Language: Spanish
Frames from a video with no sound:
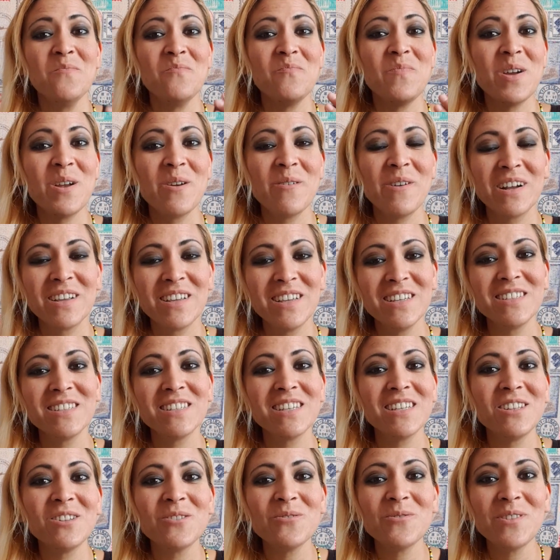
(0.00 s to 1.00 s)
Pero aquí es
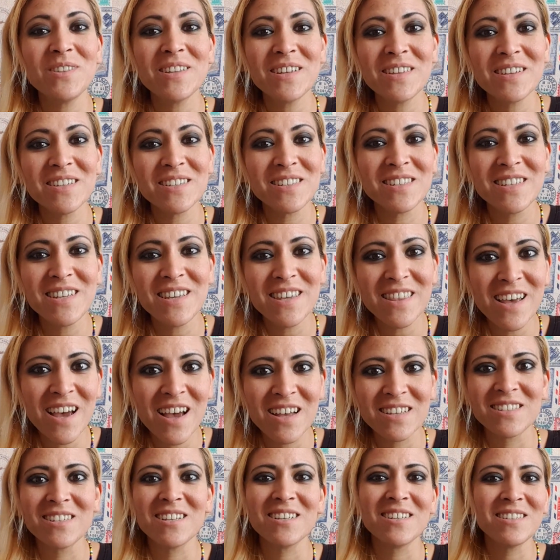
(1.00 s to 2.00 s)
que tú te
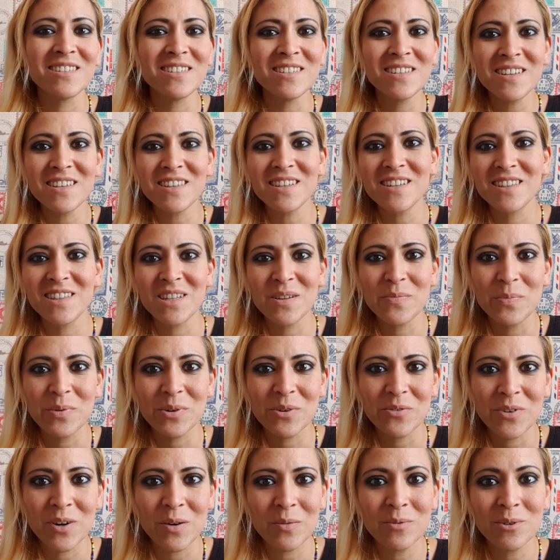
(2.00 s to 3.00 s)
decidas, decídete
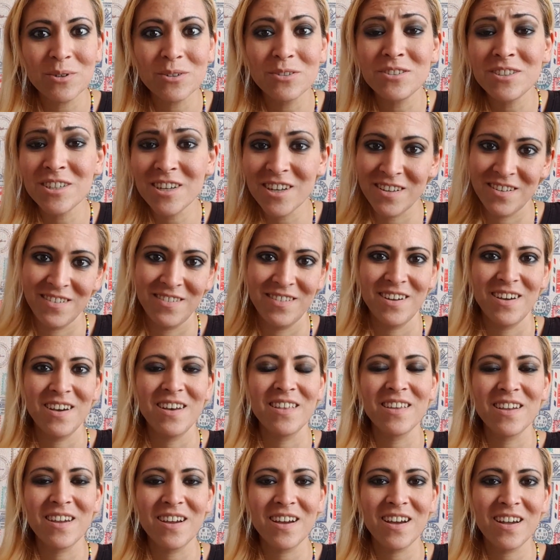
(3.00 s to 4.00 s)
por favor ya a
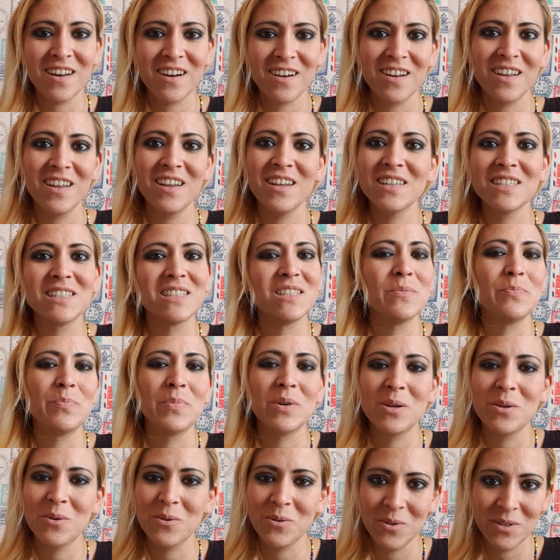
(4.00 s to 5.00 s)
dejar este
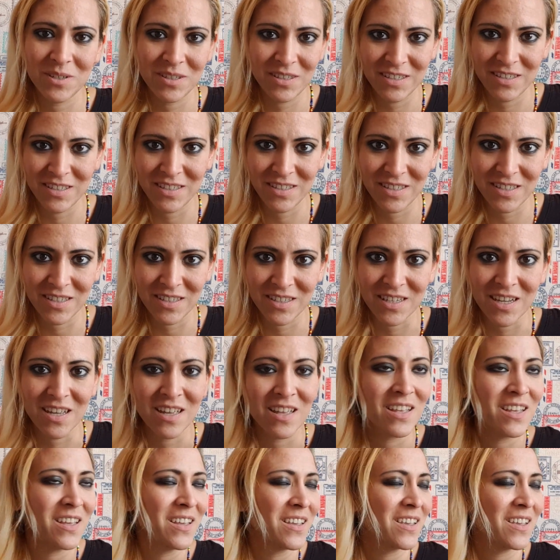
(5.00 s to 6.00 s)
periodo de tristeza,
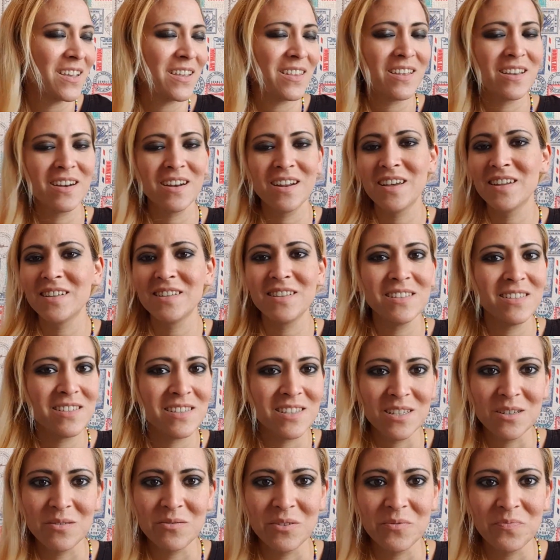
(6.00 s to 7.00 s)
que de nada te
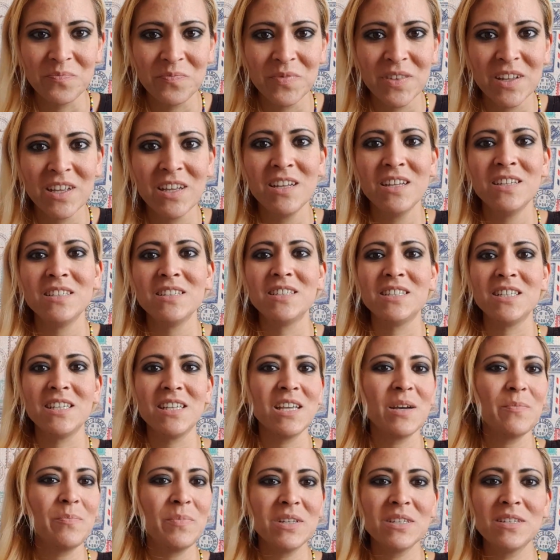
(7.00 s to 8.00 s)
sirve. Si
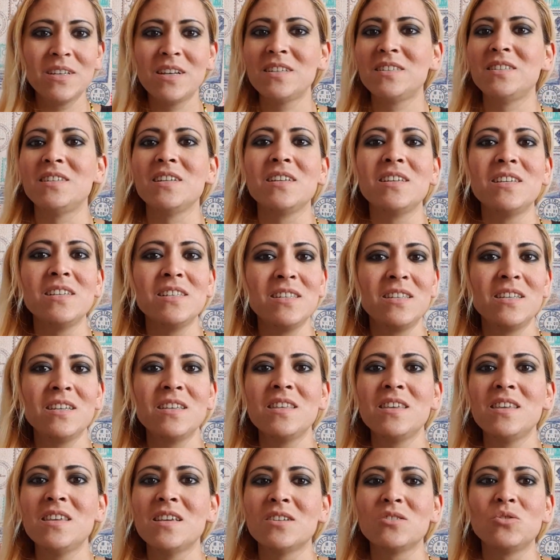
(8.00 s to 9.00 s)
ya pasaste 15
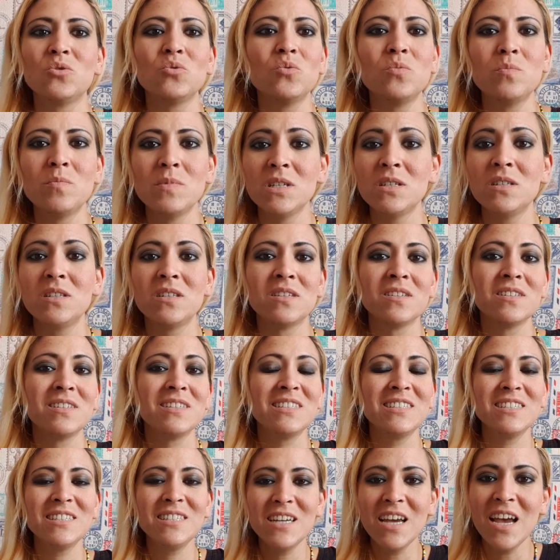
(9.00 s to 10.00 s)
días, un mes,
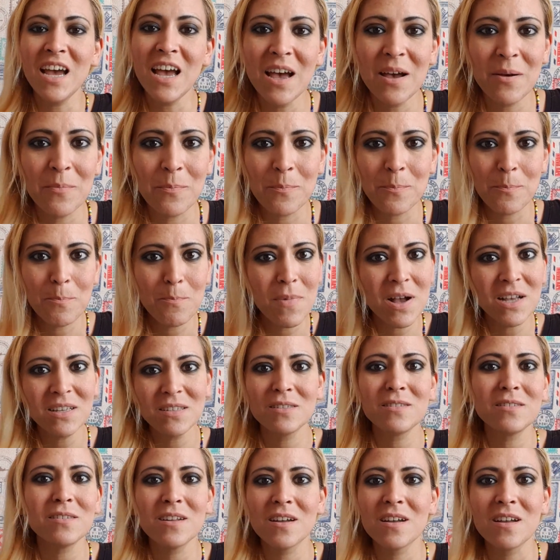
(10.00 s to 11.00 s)
ya,
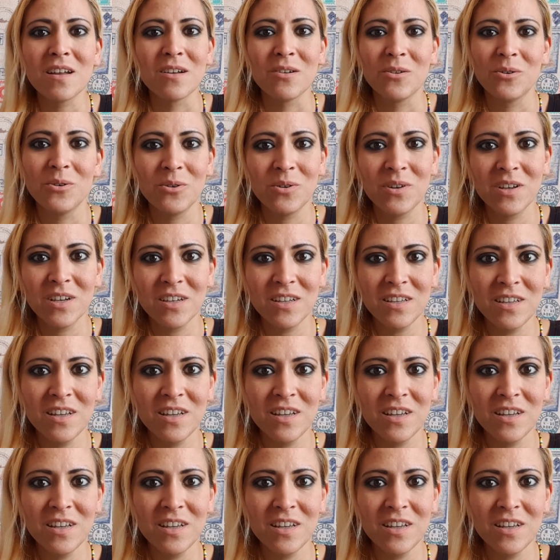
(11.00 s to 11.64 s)
basta, ¿ok?